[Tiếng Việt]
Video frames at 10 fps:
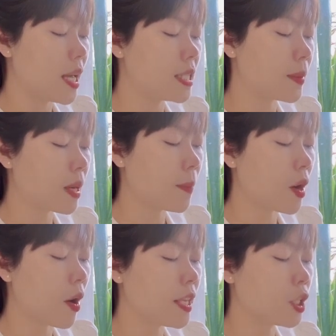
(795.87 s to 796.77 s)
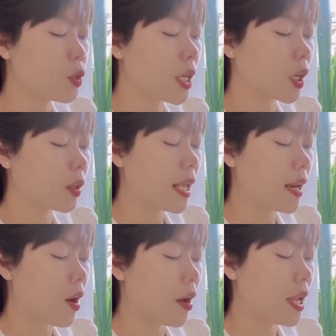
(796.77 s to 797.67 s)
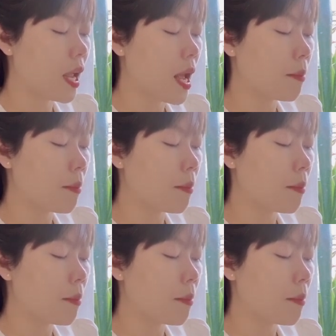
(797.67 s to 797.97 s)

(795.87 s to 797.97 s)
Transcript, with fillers: Diệp Khâm nói những chuyện có thể nói,